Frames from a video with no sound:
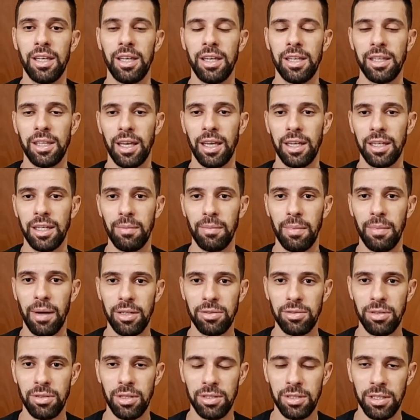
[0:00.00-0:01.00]
está aqui
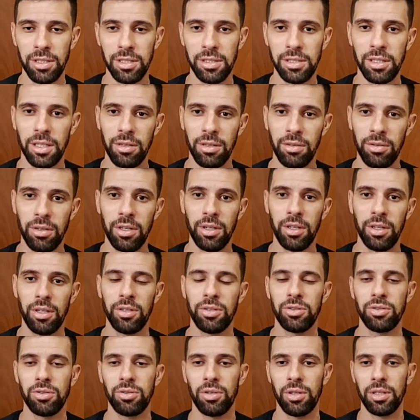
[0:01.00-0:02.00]
embaixo na descrição.
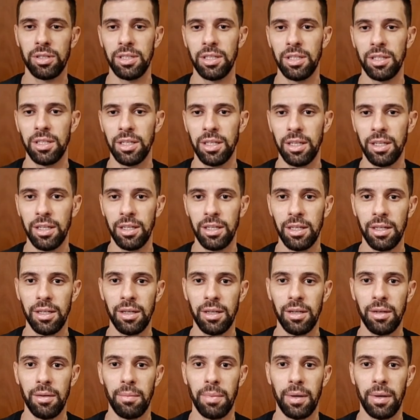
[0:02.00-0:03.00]
Só seguir
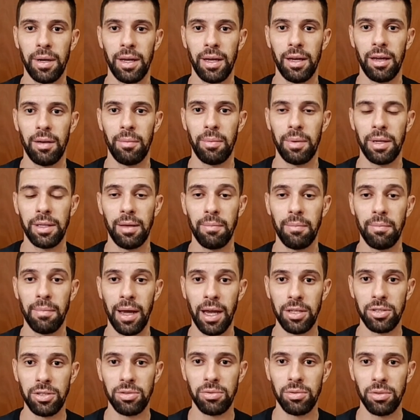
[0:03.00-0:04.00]
para ter
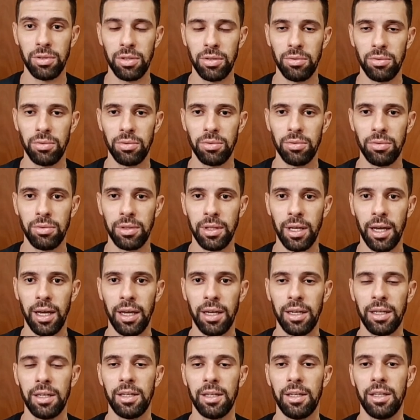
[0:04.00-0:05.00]
mais conteúdo,
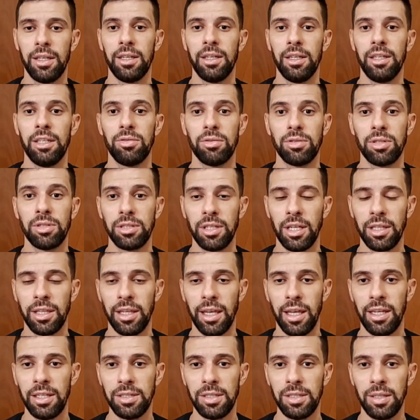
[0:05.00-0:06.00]
tá? E se você já
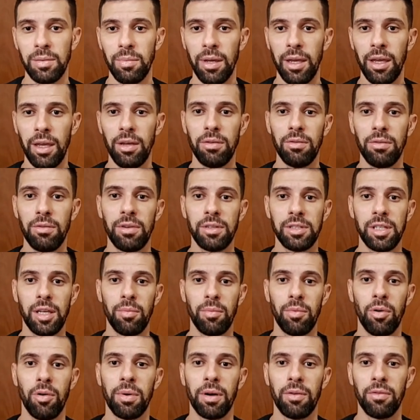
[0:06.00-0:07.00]
está nesse meio, vai ser
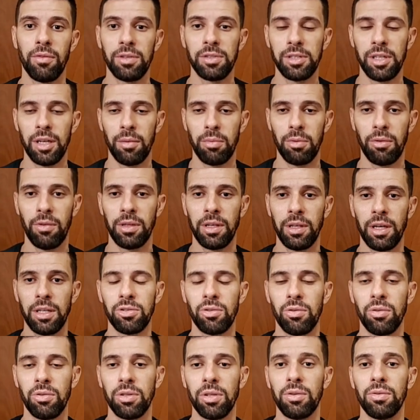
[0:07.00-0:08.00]
bom para você aproveitar esse
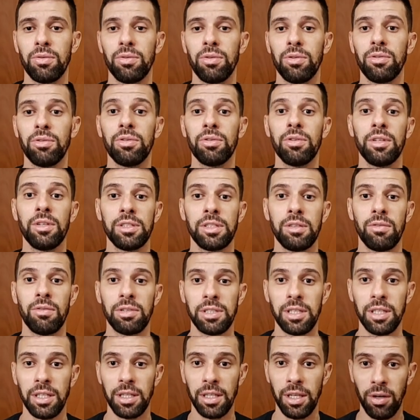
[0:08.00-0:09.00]
conteúdo. Se
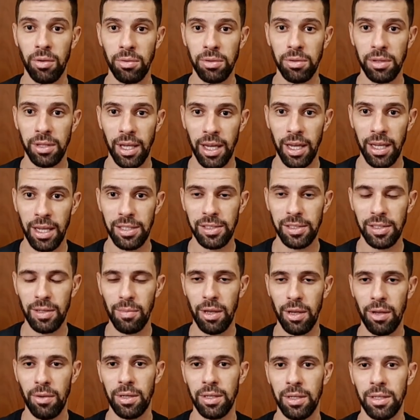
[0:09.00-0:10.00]
você não está nesse
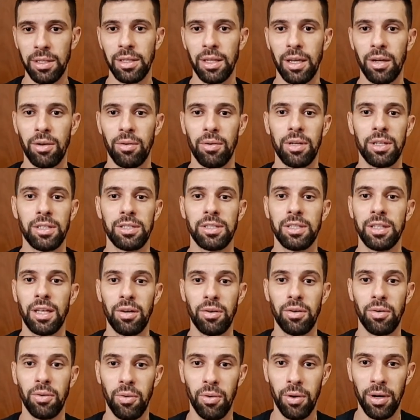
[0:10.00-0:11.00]
meio ainda, está conhecendo
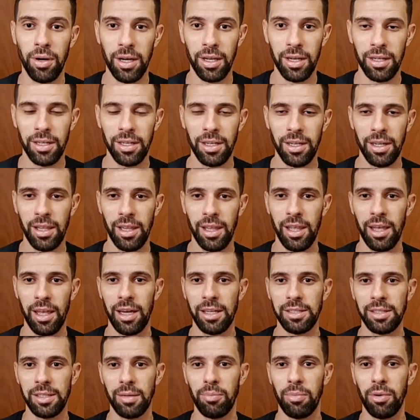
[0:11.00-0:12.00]
agora
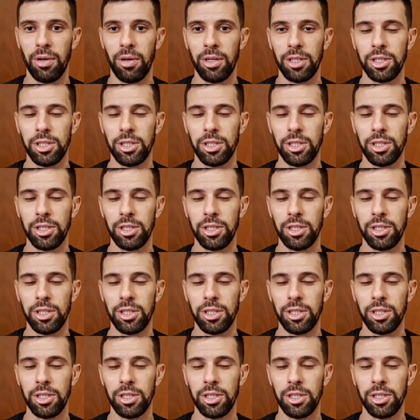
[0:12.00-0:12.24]
as apostas